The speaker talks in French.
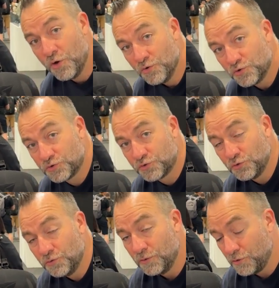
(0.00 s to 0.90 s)

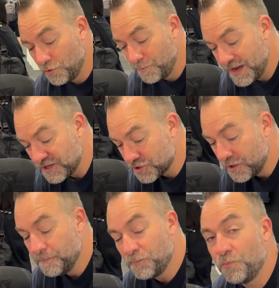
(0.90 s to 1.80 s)
sous le mèche
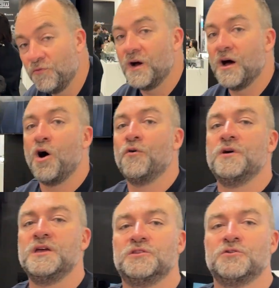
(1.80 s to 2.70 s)
pour pouvoir
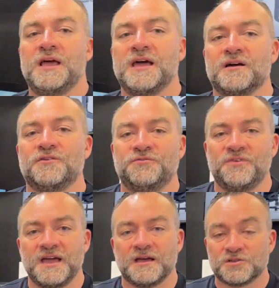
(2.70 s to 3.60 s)
envoyer de l'air
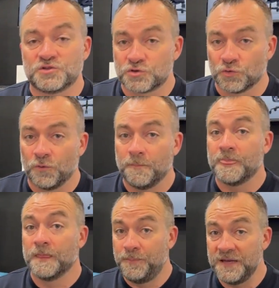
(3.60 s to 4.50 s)
vers son
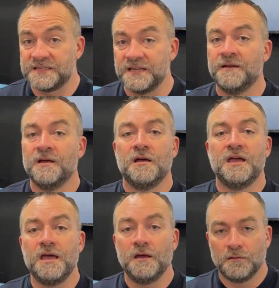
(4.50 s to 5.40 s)
PC.
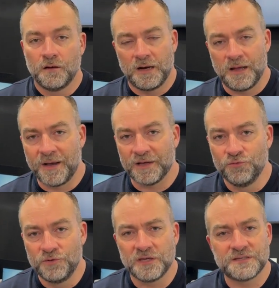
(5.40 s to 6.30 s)
Et la marque
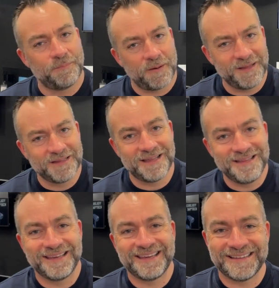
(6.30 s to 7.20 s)
nous dit que ça permet de
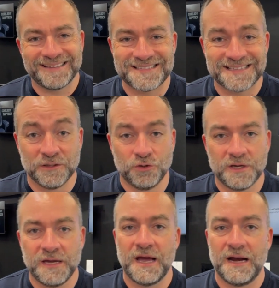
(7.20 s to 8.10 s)
gagner 4 à 5
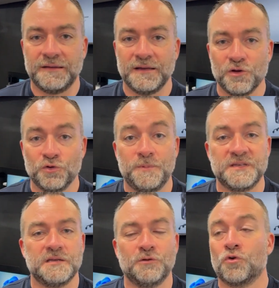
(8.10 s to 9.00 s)
degrés à l'intérieur du
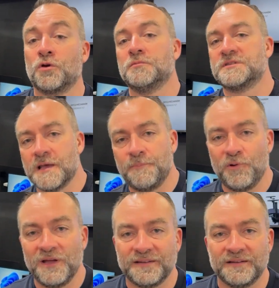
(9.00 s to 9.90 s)
PC, donc ça peut
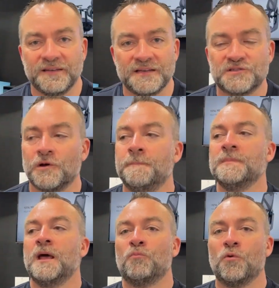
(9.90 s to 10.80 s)
être intéressant.
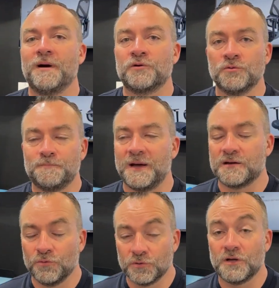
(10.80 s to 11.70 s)
Bon, par contre, par
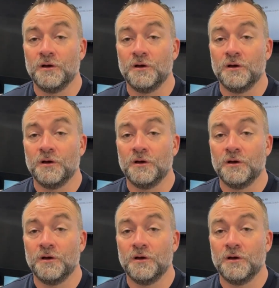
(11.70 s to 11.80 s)
contre,